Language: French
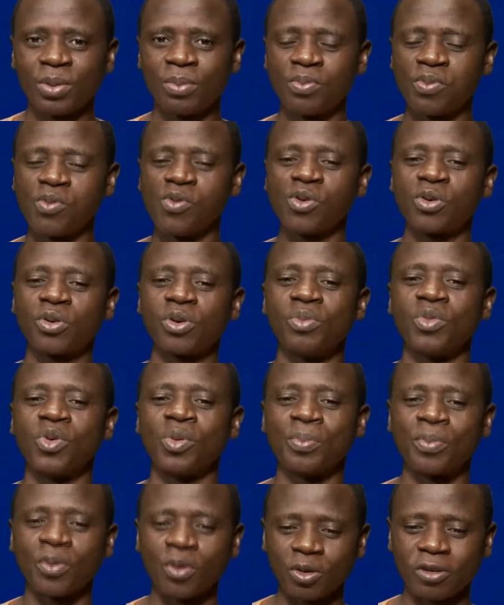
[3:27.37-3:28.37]
pour que mon
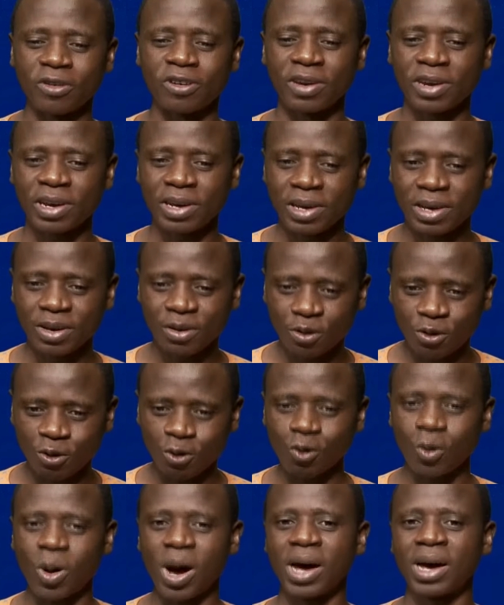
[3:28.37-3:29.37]
prochain
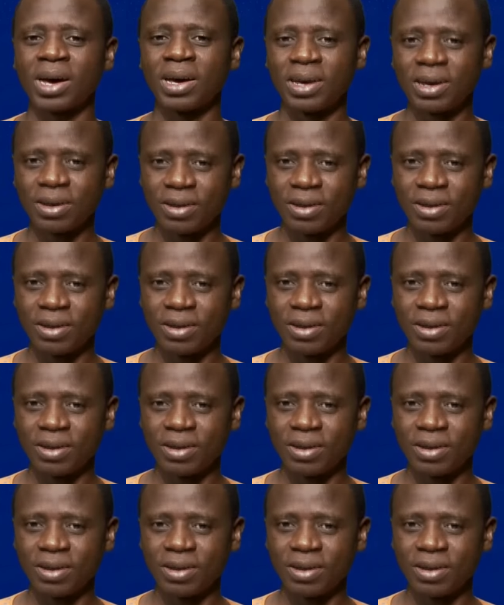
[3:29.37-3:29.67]
soit